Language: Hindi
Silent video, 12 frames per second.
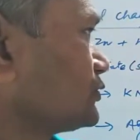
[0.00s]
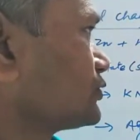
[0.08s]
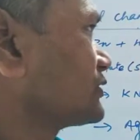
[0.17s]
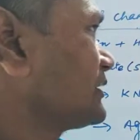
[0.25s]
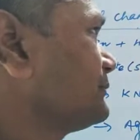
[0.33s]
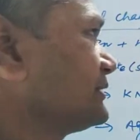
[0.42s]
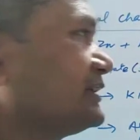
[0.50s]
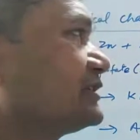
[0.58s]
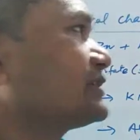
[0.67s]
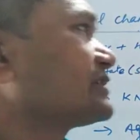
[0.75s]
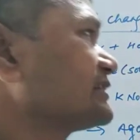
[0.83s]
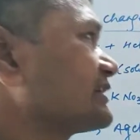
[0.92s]
तो
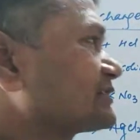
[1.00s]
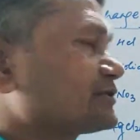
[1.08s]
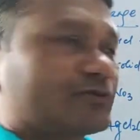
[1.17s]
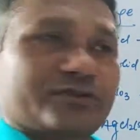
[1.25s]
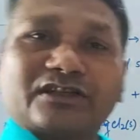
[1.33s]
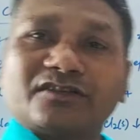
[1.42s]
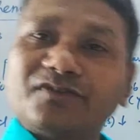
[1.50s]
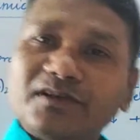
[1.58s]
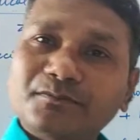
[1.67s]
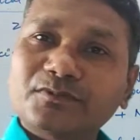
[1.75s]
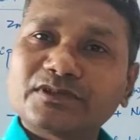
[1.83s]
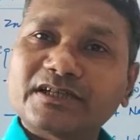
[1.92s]
कम्बिनेशन रिएक्शन तो
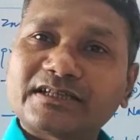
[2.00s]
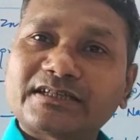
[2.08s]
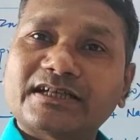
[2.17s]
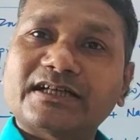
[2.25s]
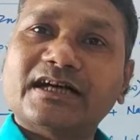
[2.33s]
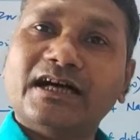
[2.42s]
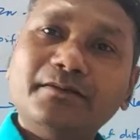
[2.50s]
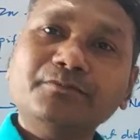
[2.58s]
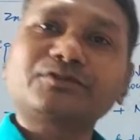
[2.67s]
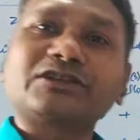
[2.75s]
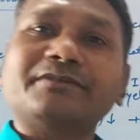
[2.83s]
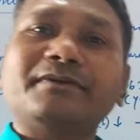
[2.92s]
कंफर्म हो गया था अब
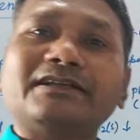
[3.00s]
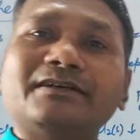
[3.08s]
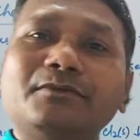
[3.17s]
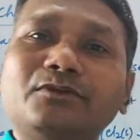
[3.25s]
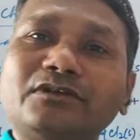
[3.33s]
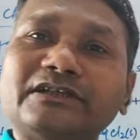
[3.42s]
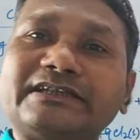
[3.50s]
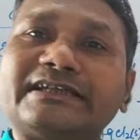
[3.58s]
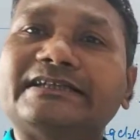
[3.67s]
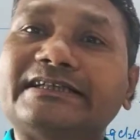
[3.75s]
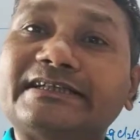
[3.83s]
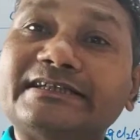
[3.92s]
उसके बाद हम लोगों ने
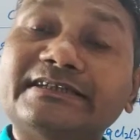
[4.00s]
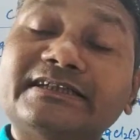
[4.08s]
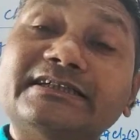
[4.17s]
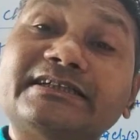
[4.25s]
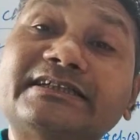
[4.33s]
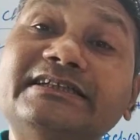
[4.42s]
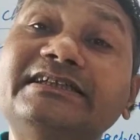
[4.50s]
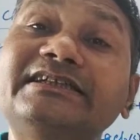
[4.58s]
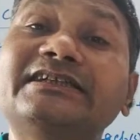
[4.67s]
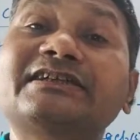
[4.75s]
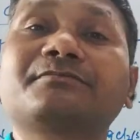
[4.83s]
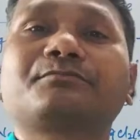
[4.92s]
क्या देखा था डी
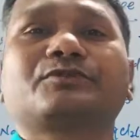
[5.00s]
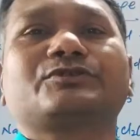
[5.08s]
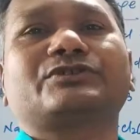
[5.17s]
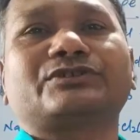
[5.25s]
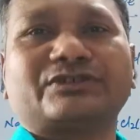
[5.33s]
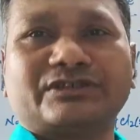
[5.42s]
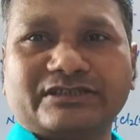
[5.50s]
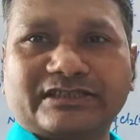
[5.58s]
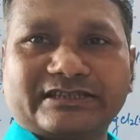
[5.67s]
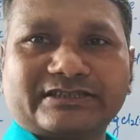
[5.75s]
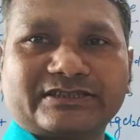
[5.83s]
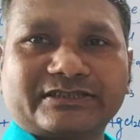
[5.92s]
कंपोजिशन
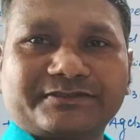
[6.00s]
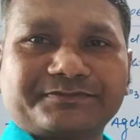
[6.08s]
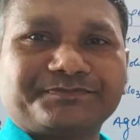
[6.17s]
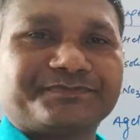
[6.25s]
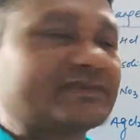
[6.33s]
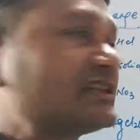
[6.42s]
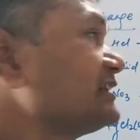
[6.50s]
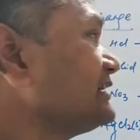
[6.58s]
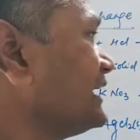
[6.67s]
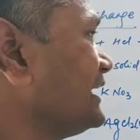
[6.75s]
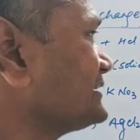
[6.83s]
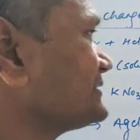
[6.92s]
रिएक्शन यानी
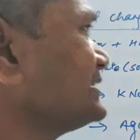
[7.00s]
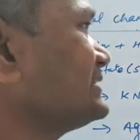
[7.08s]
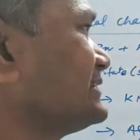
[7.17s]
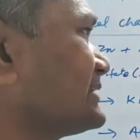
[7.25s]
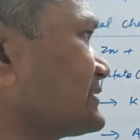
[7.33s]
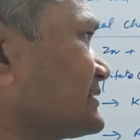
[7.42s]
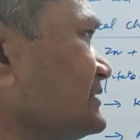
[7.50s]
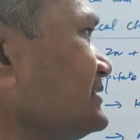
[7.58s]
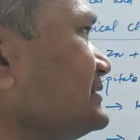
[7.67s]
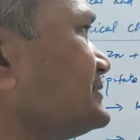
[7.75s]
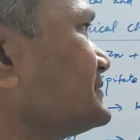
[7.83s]
ऐसा रिएक्शन